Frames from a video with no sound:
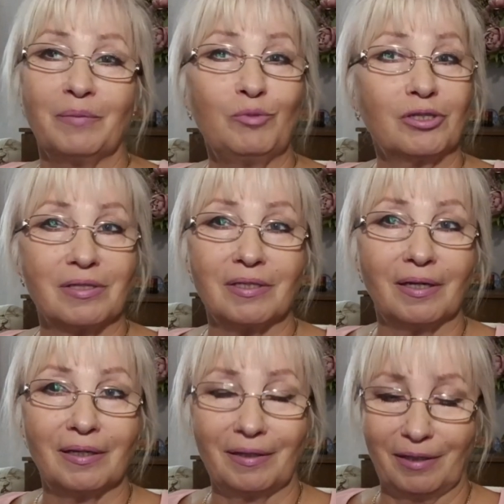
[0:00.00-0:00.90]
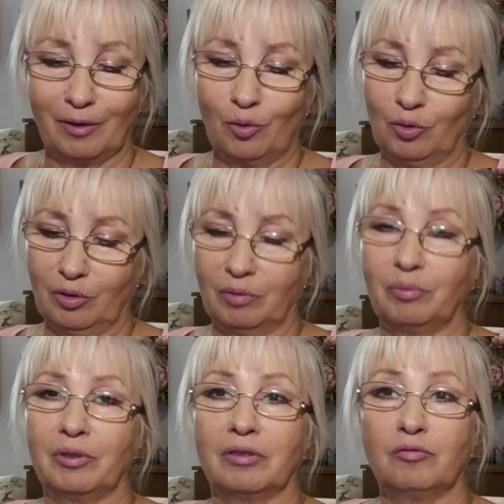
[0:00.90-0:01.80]
мерцание какое-то
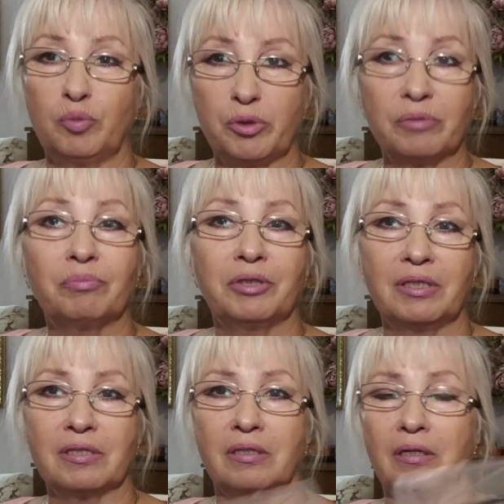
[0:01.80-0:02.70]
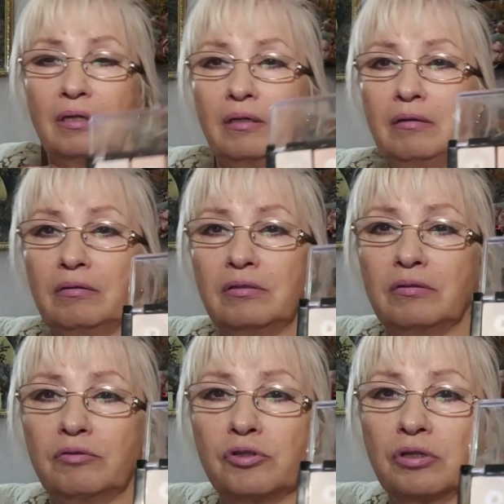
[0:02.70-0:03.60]
было. В общем, под настроение,
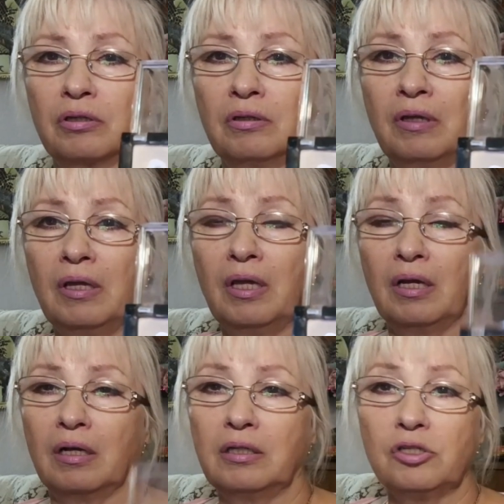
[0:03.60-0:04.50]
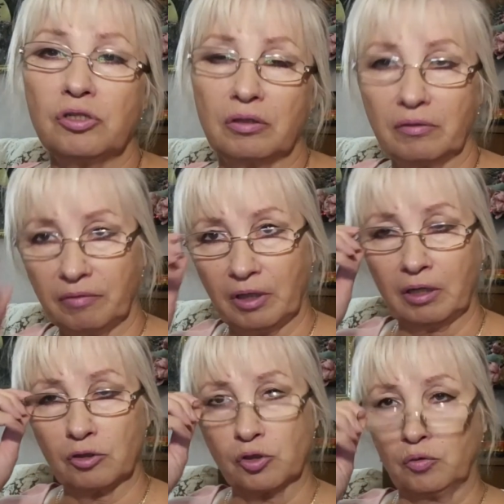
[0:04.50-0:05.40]
девочки. Конечно,
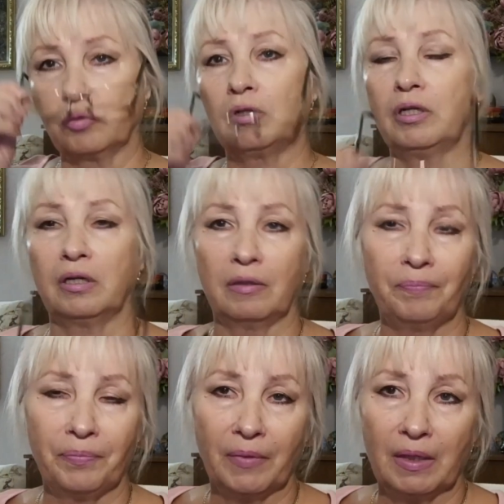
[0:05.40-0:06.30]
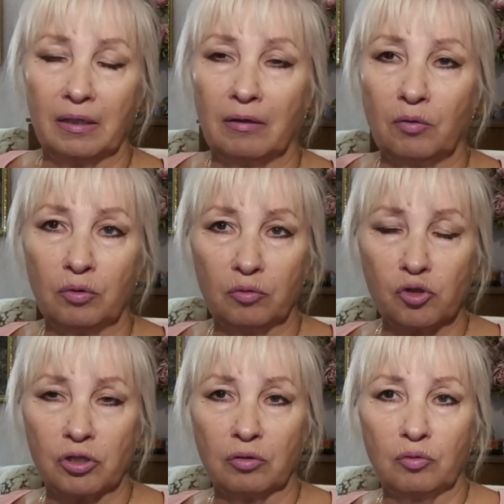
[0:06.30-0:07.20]
говорят, что для такой
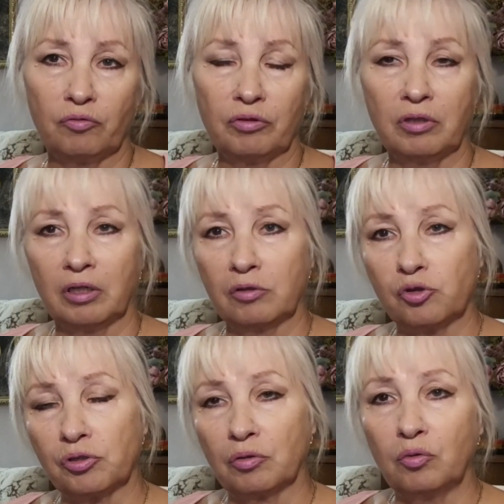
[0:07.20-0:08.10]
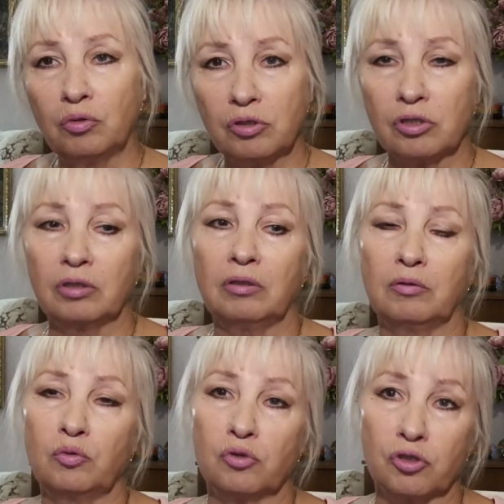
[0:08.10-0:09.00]
уже увядающей кожи
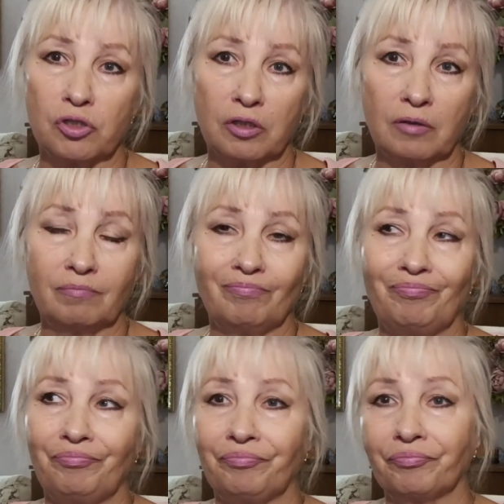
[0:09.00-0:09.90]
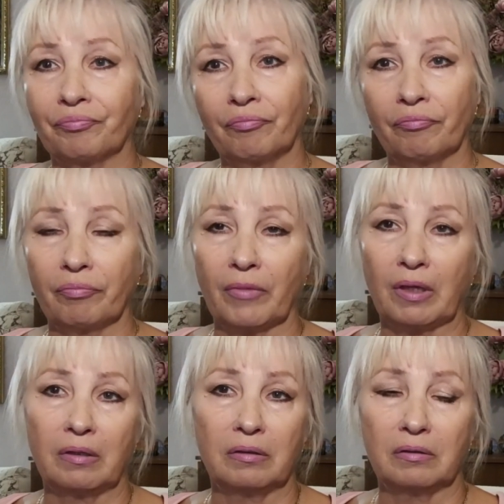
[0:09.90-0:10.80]
лучше,
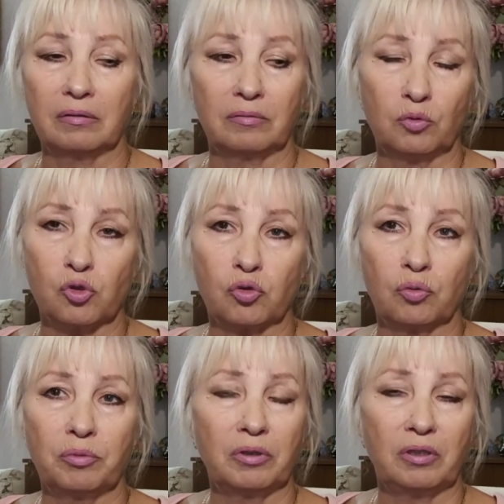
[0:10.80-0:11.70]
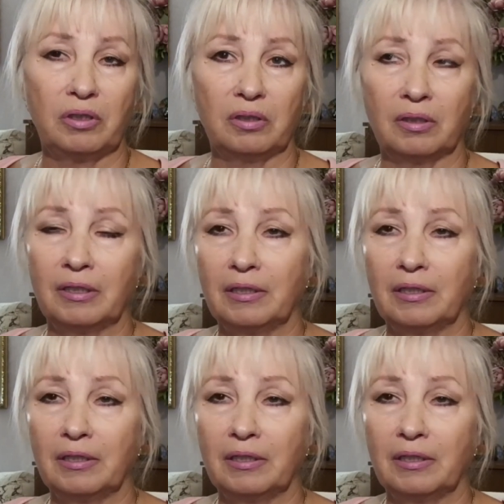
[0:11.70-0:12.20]
а, ну, чтобы не